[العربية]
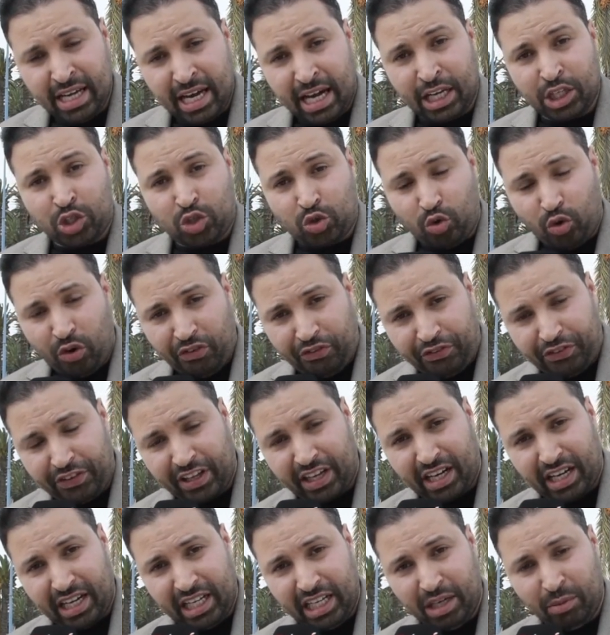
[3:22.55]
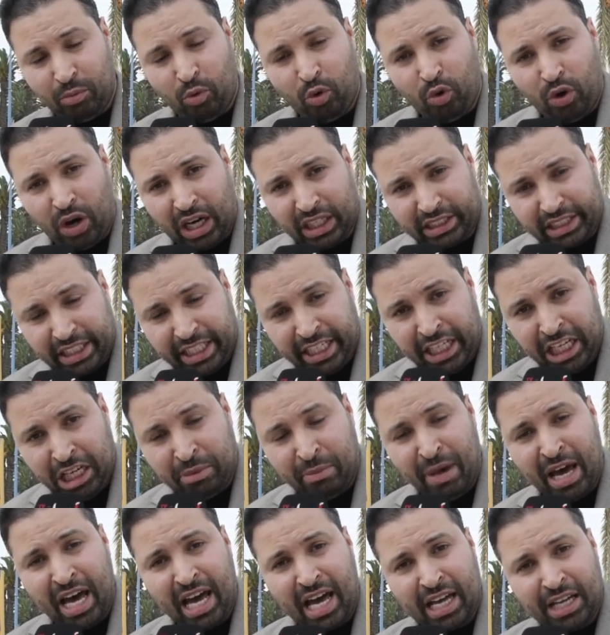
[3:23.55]
أن توفر للمواطنين
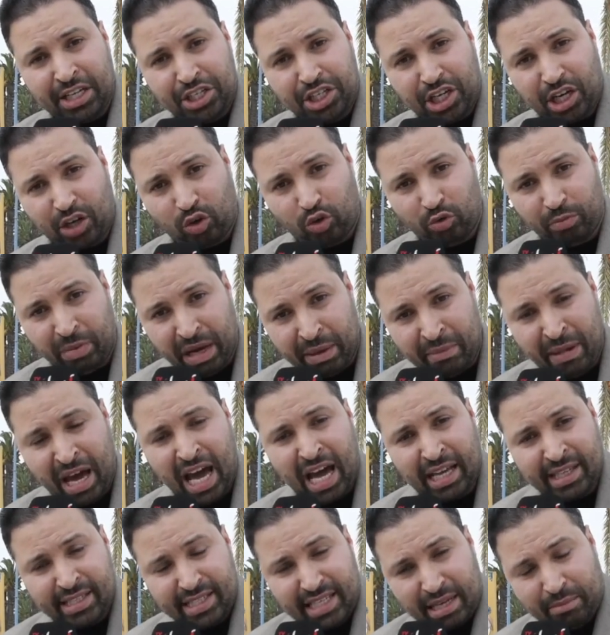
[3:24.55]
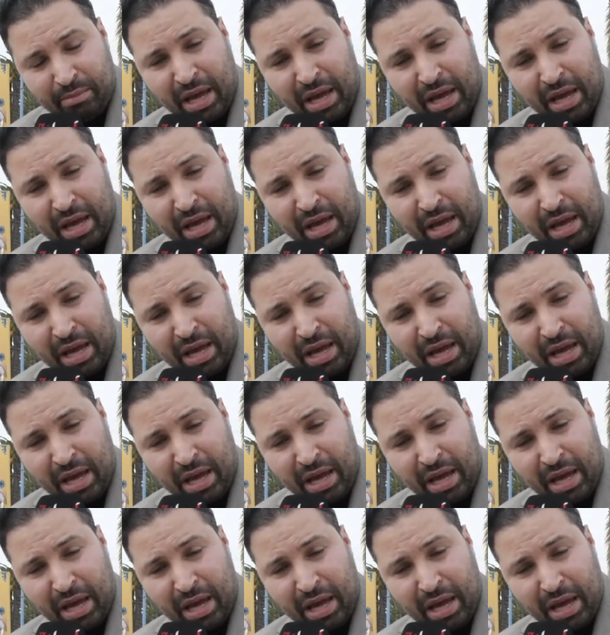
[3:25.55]
ماء شروبا ماء